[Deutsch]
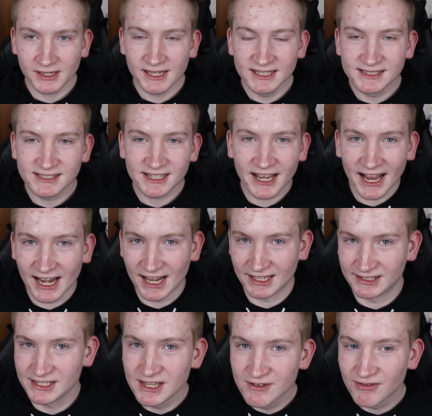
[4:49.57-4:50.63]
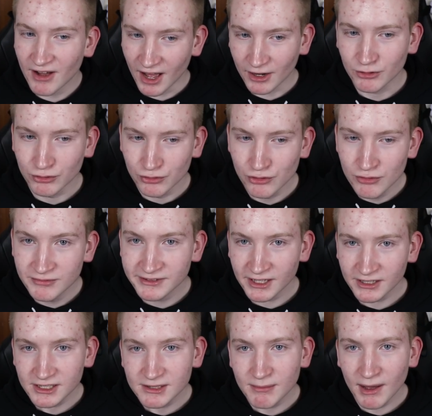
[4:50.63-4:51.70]
ist relativ anonym,
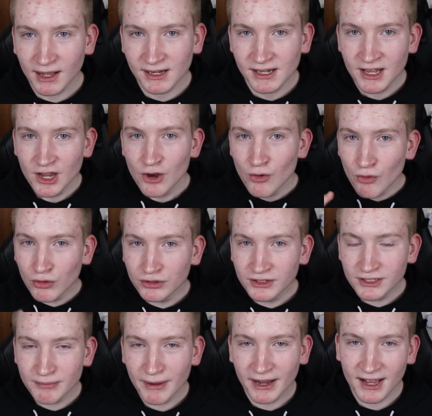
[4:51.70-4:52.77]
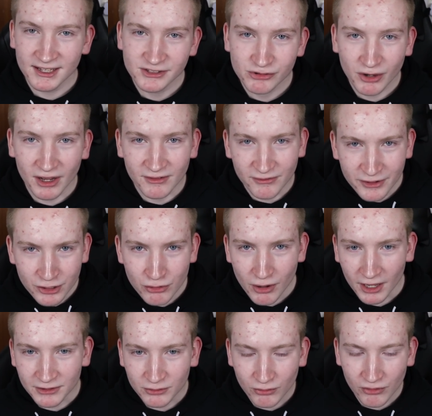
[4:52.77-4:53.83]
sag ich mal. Und man kann sogar einen
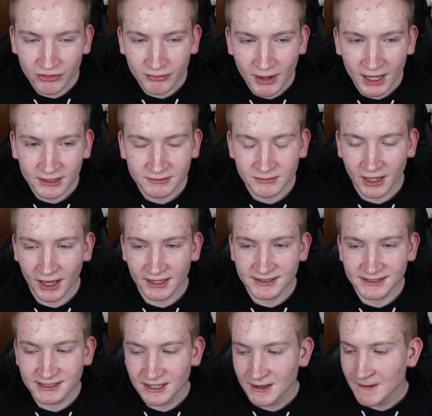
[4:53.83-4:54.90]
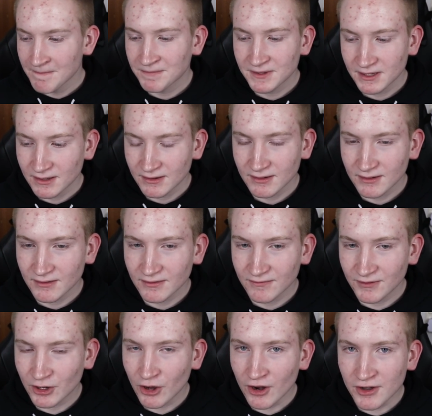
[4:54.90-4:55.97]
Videoanruf machen, heißt,
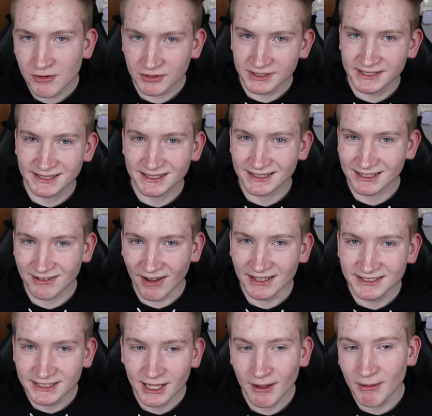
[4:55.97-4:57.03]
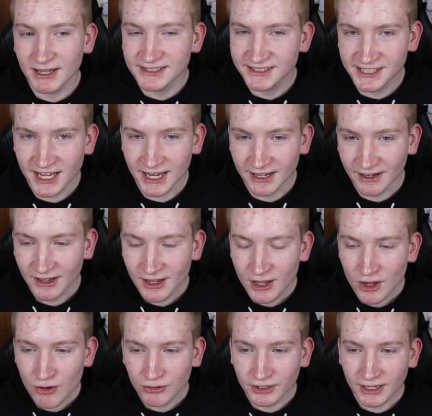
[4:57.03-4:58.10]
wir könnten uns quasi dabei sehen.
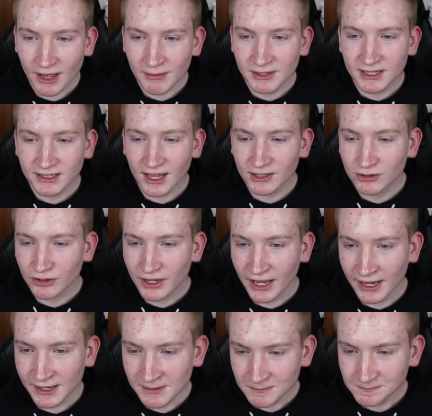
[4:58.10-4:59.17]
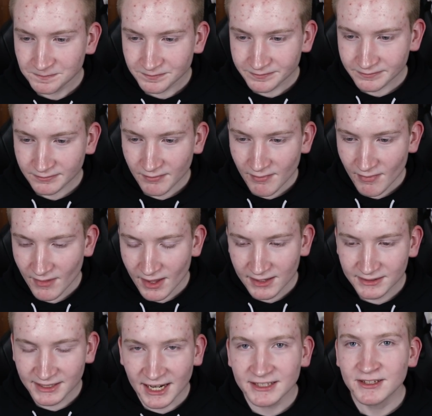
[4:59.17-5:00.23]
Und dann habe ich gedacht, okay,
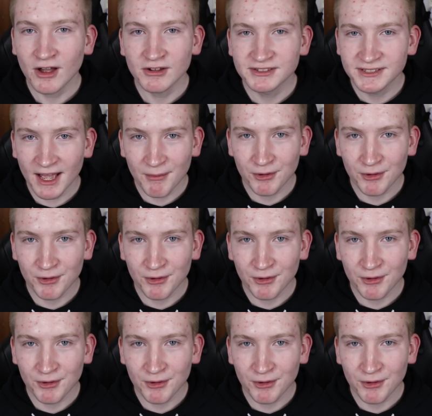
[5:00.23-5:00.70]
3000